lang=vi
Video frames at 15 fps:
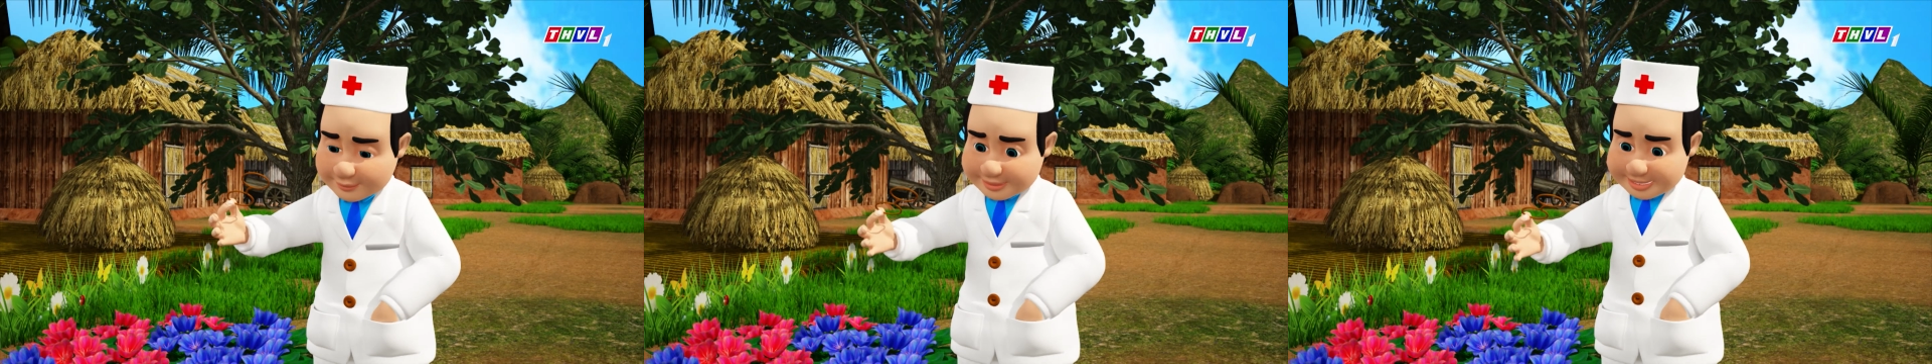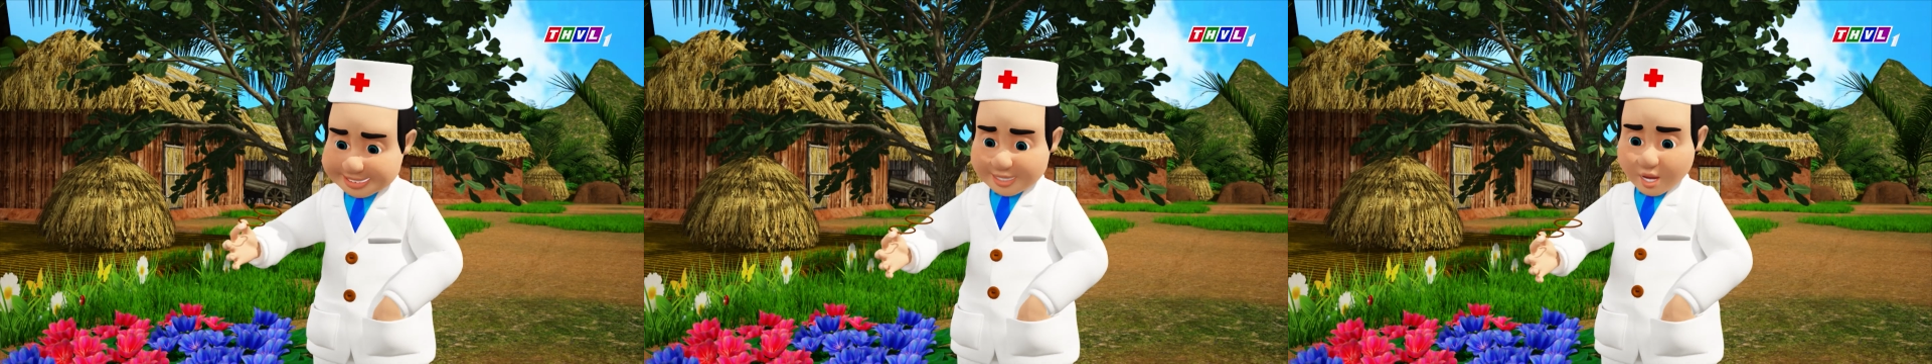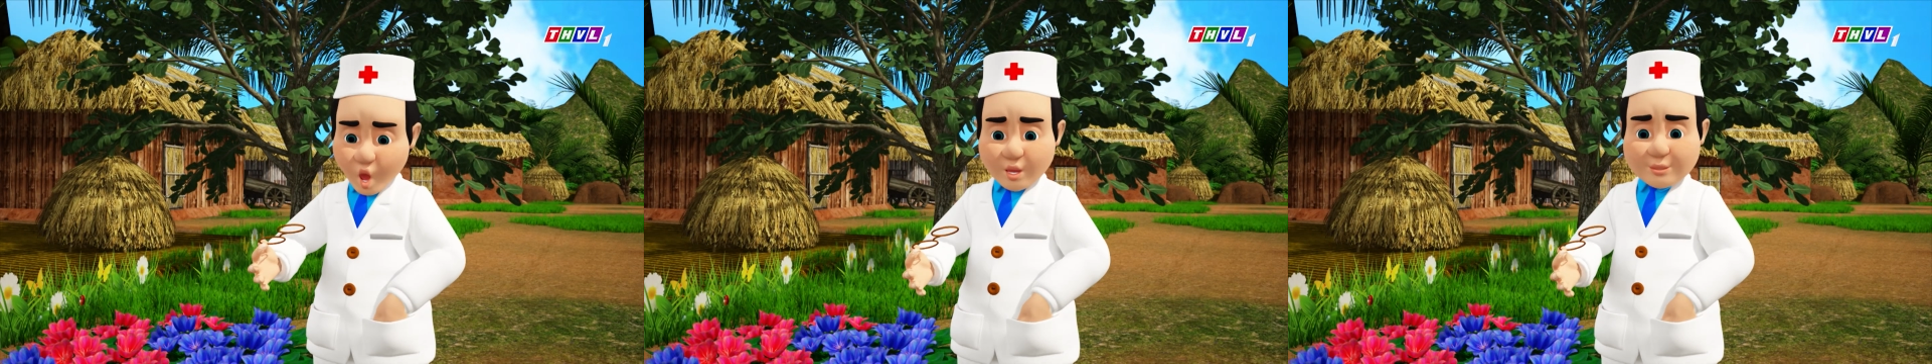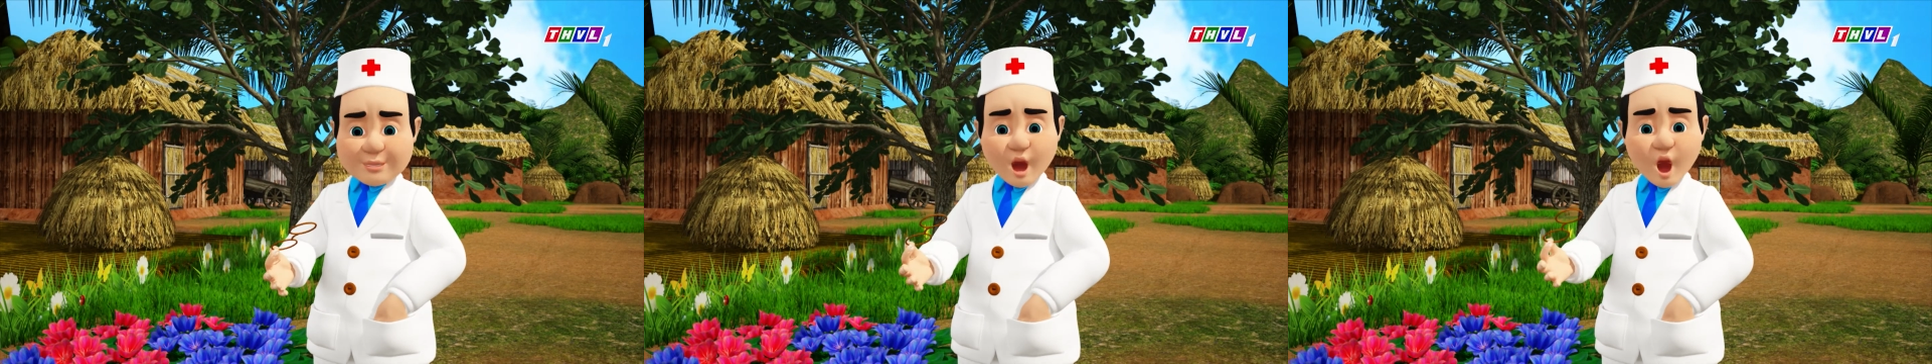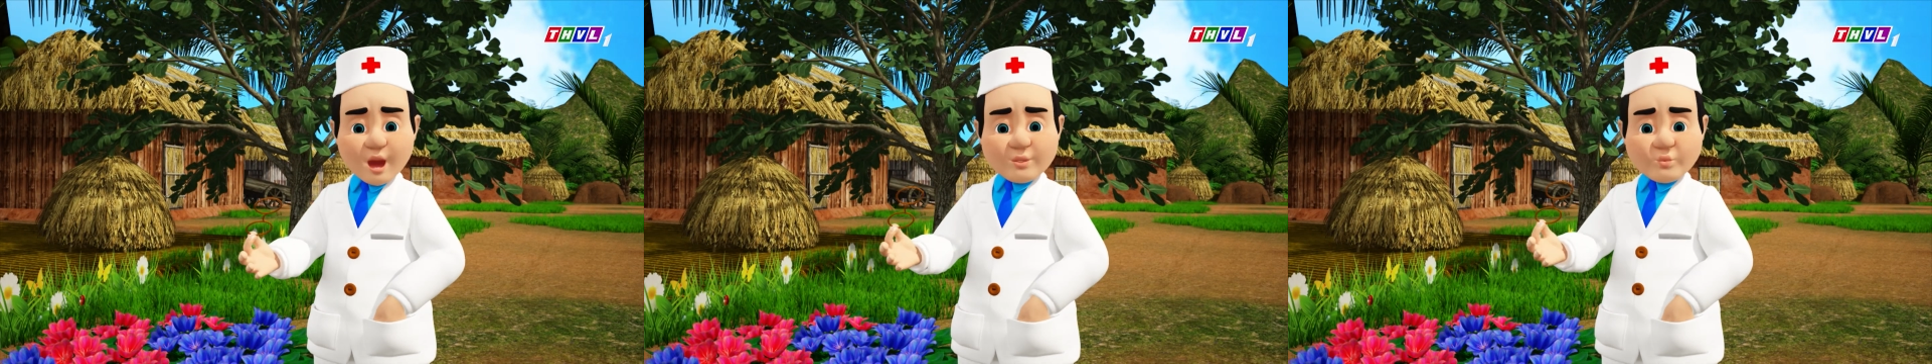khi nhọt
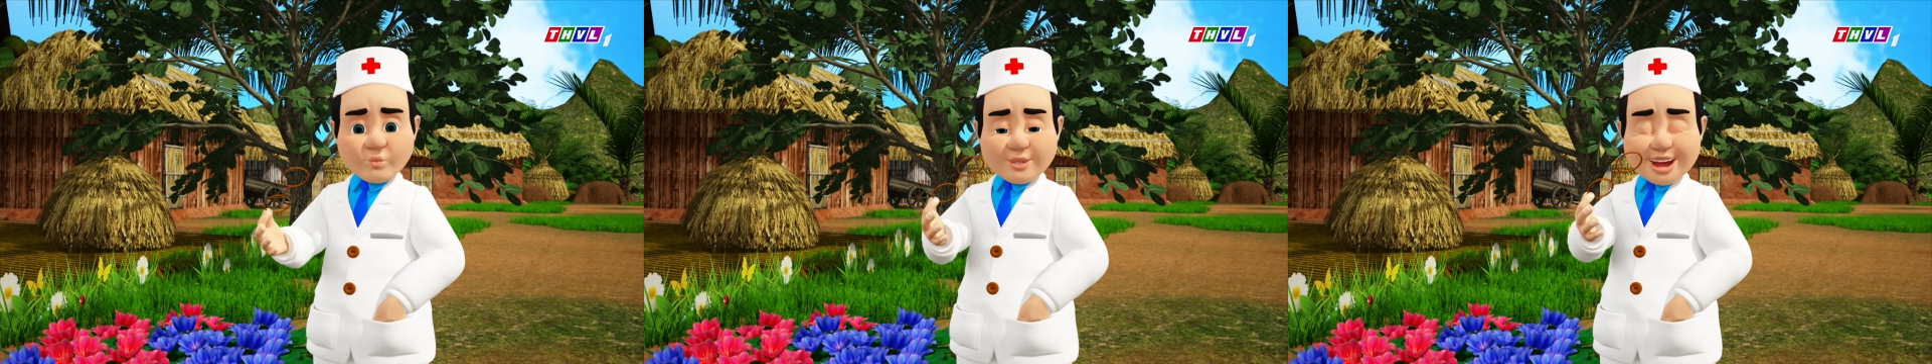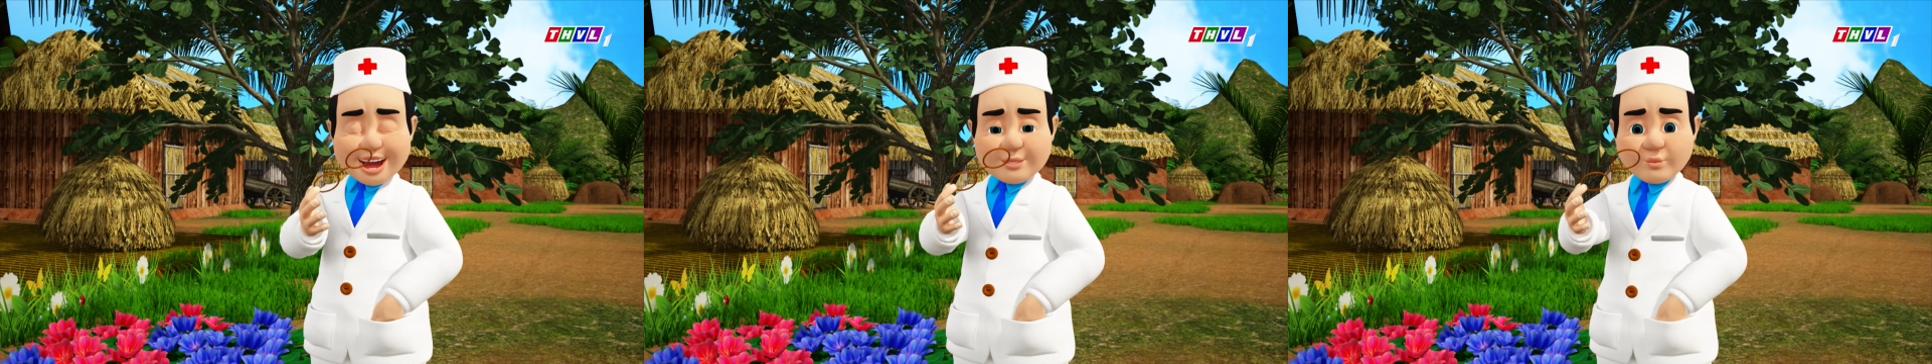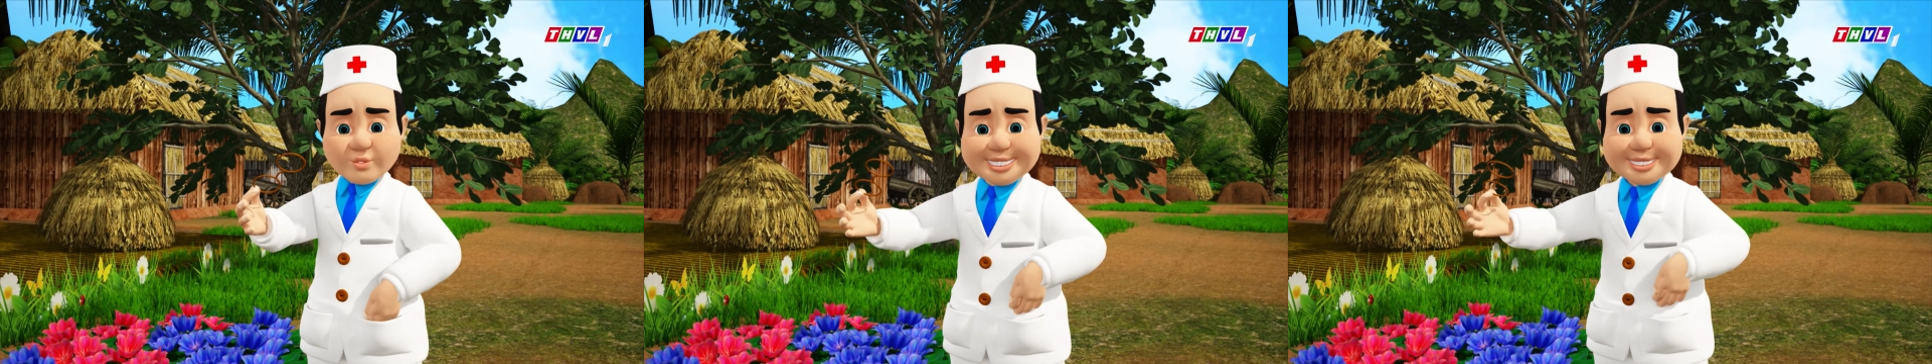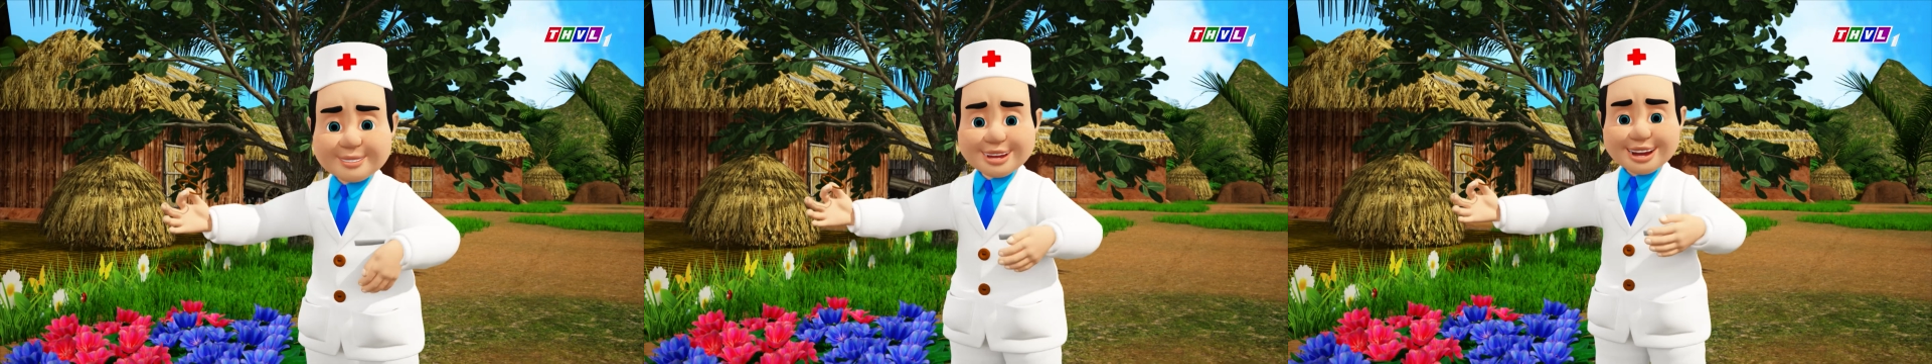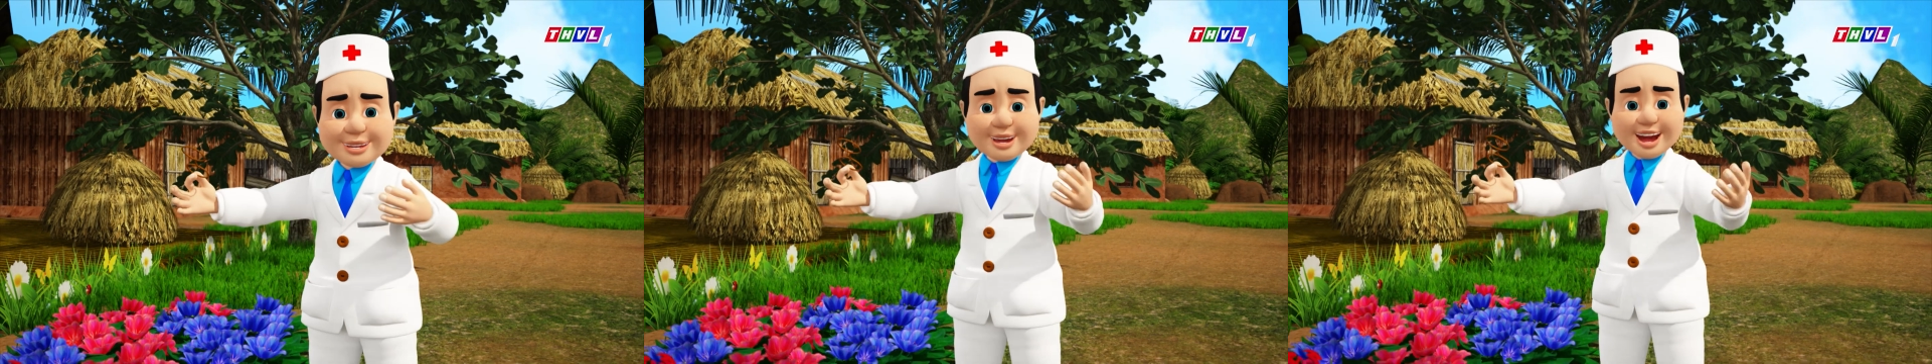có mũ và chuẩn bị
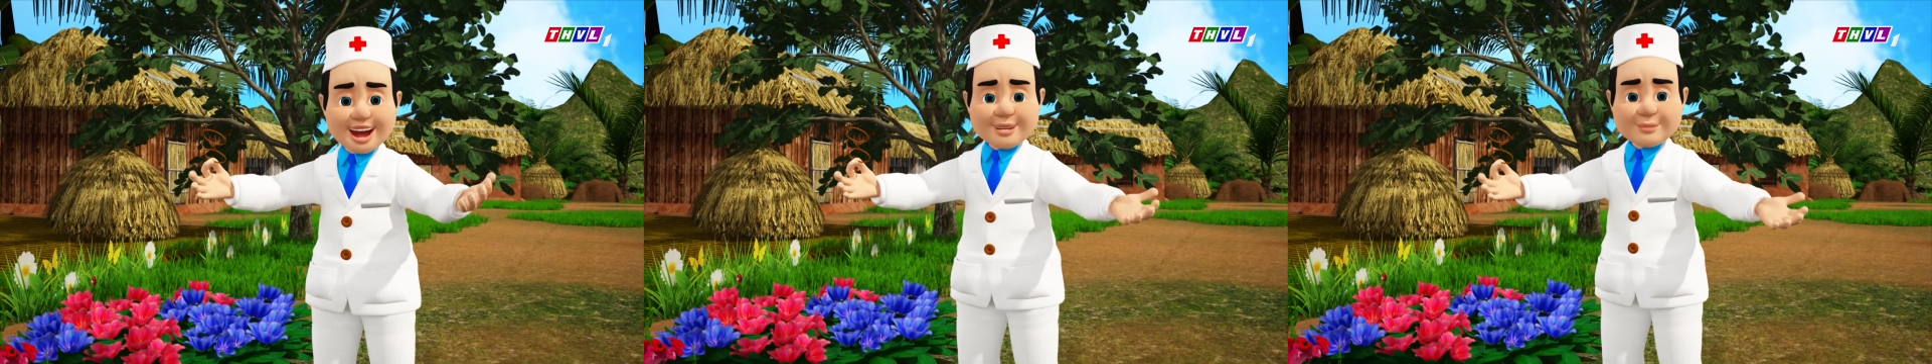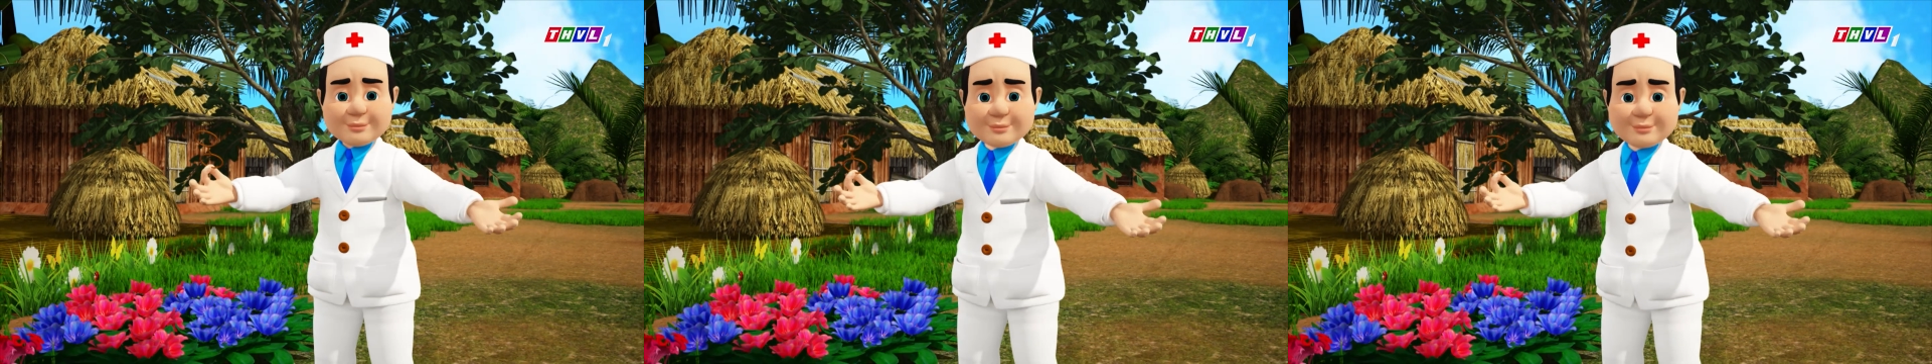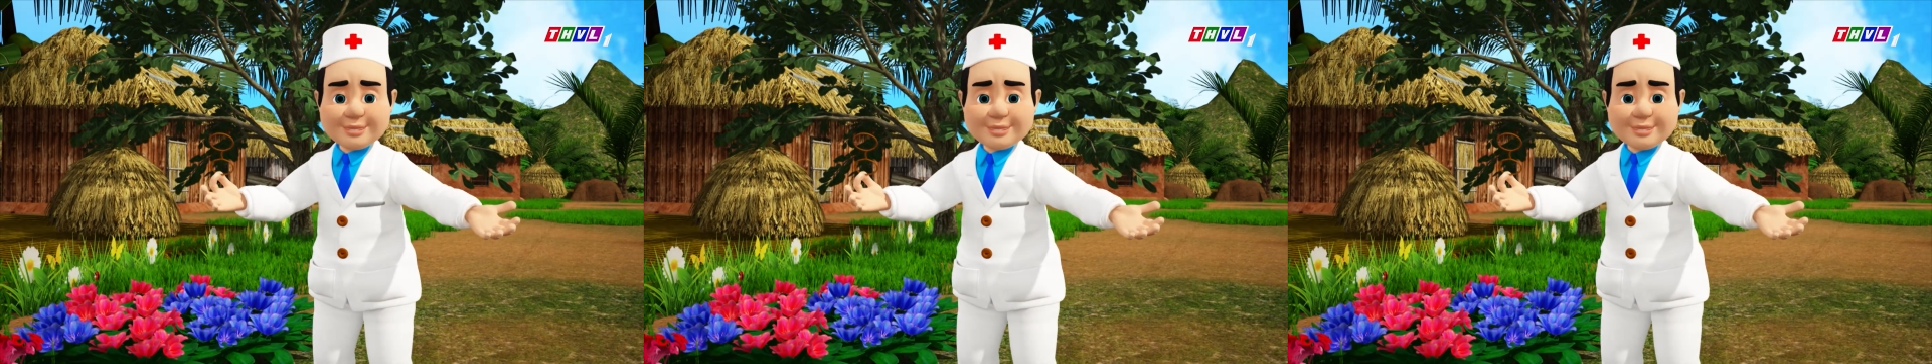vỡ ra